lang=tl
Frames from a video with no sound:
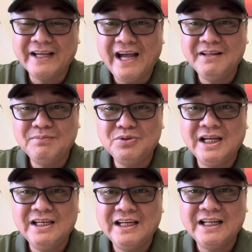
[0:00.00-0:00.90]
Kahit po
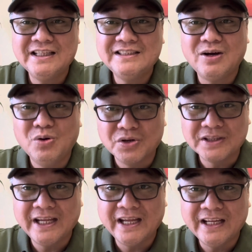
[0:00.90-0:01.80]
dali natin sa
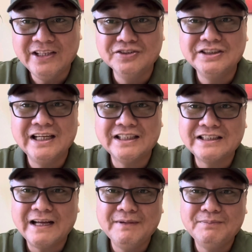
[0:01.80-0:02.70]
korte yung
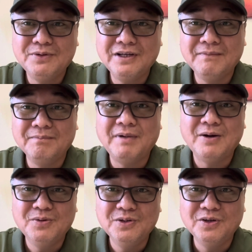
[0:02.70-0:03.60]
sinasabi po ng
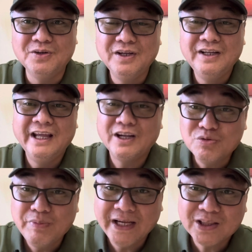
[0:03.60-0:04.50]
Pangulo, eh
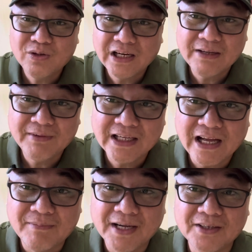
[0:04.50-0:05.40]
komento lang naman ni
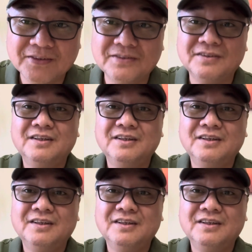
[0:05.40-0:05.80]
Kamanong.